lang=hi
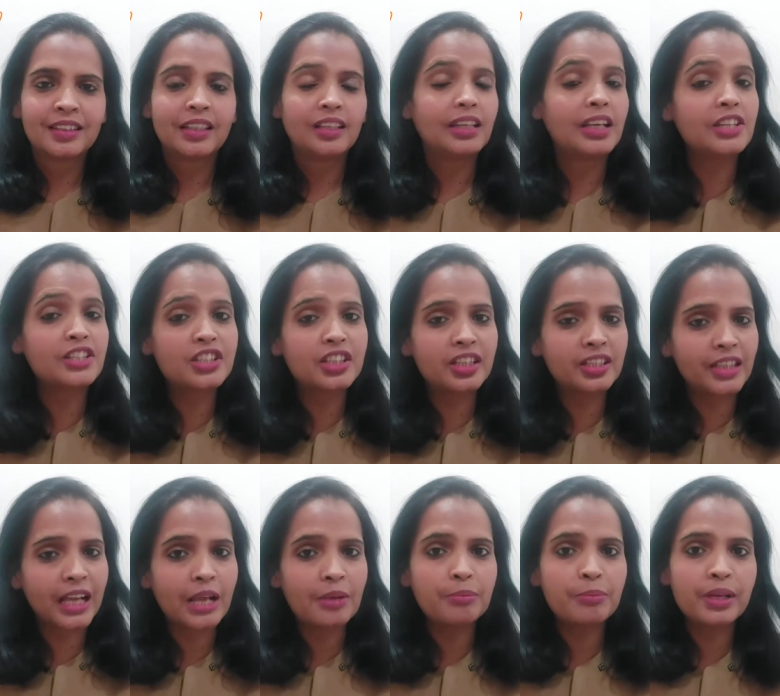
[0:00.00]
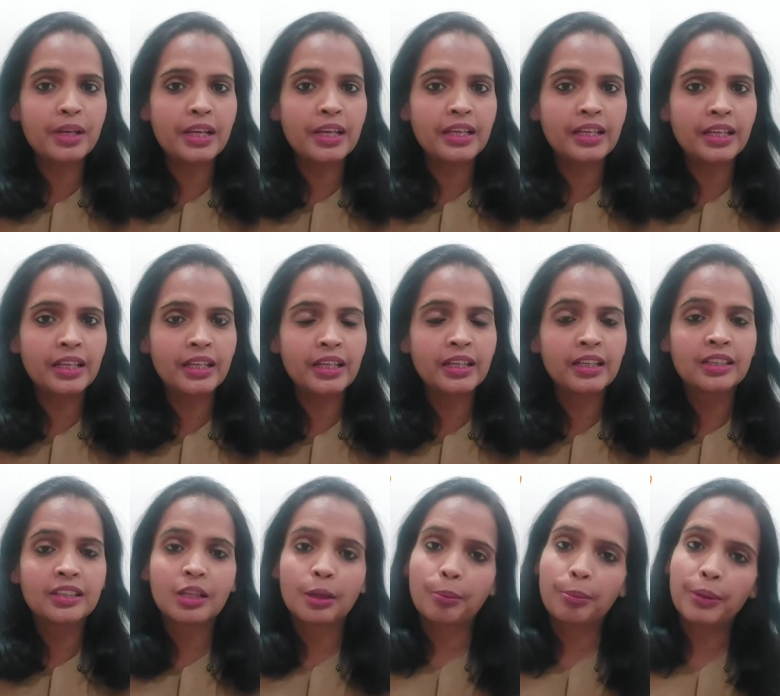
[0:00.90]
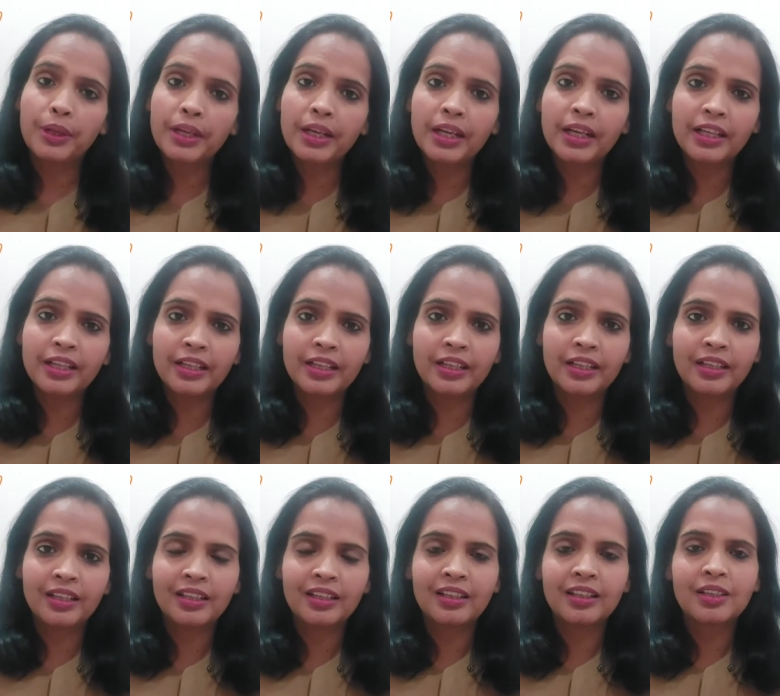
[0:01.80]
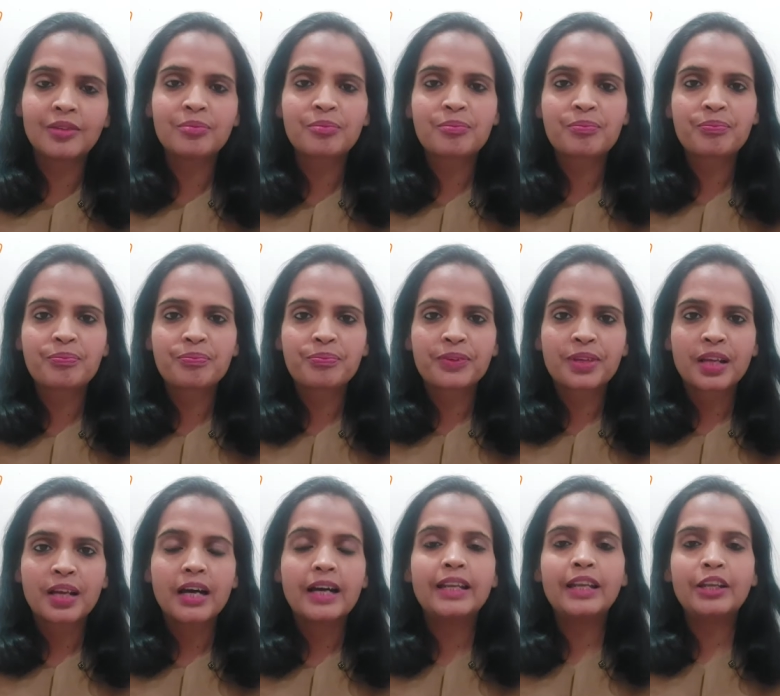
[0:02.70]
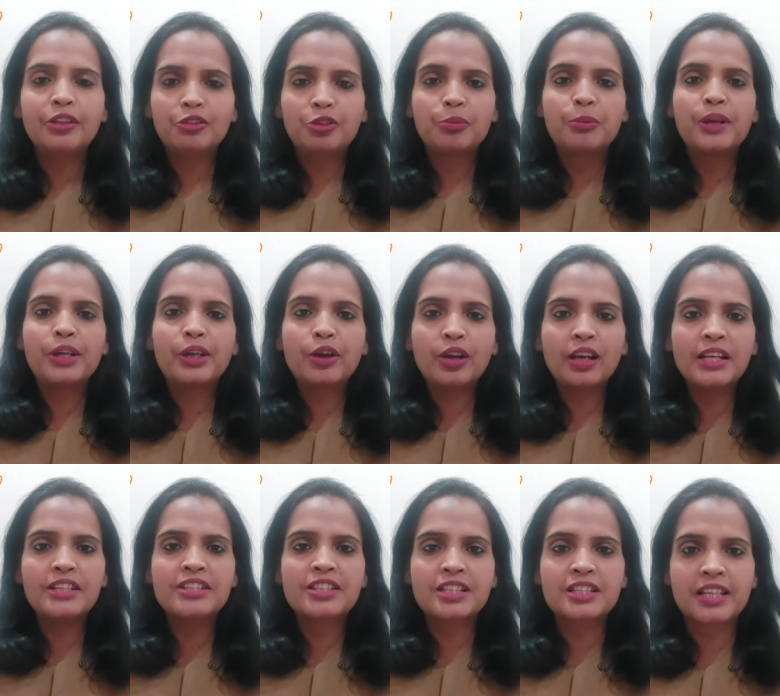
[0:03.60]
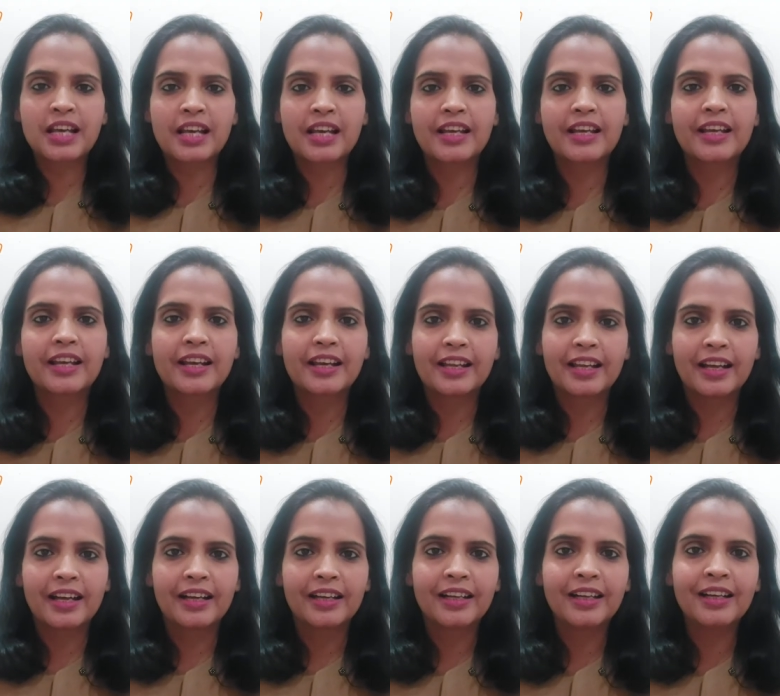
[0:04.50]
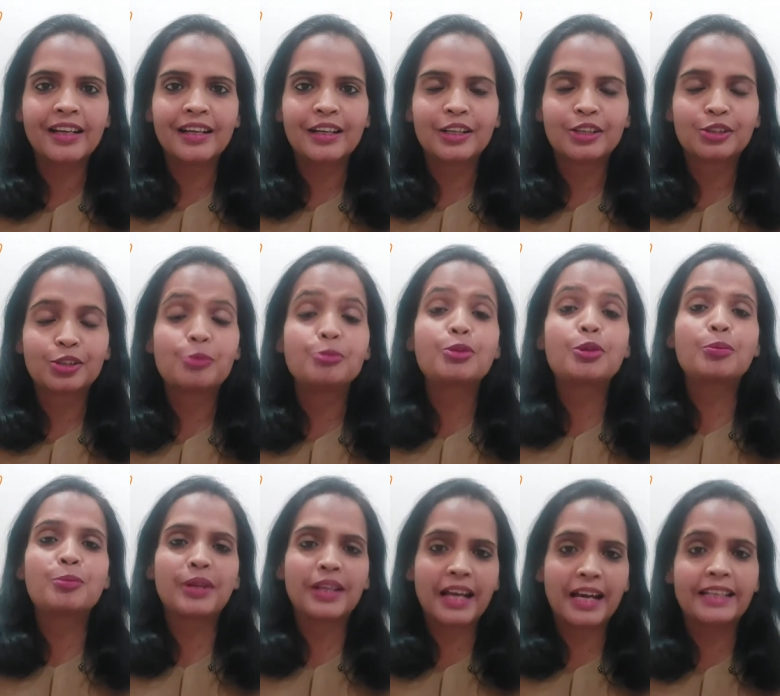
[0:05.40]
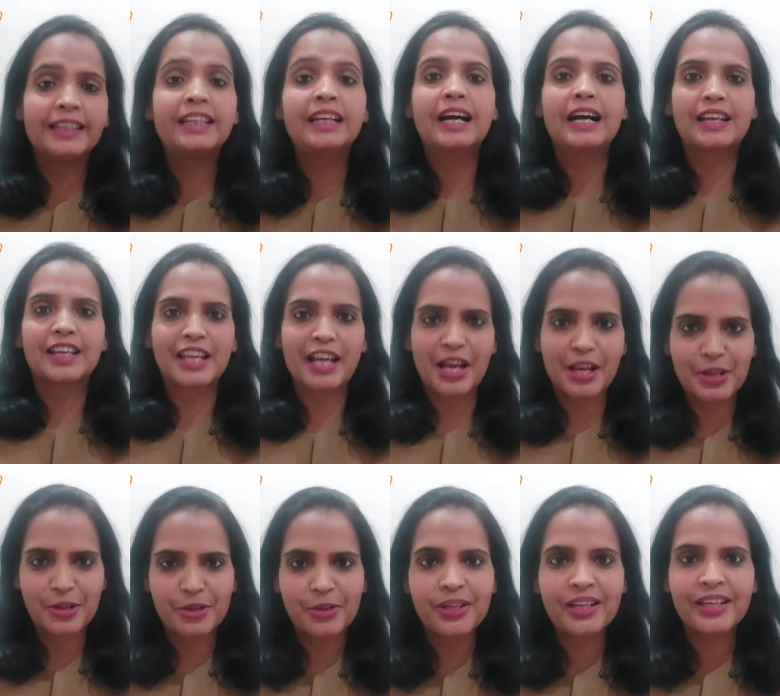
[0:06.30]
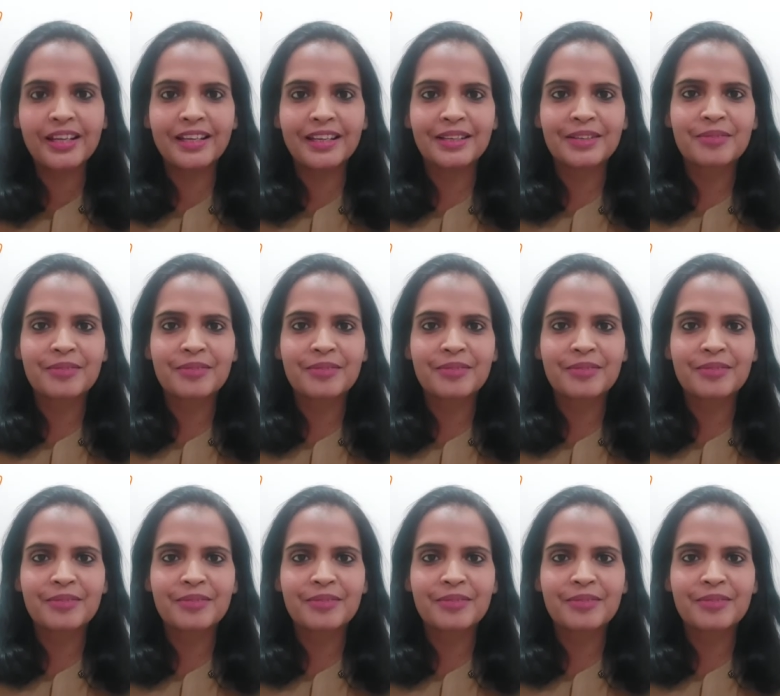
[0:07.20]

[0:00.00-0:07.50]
लंच के टाइम मिलेंगे तब भी कहेंगे अरे तुम्हें क्यों लंच अच्छा लगेगा यहाँ का तुम तो बिरयानी खा के आए होगे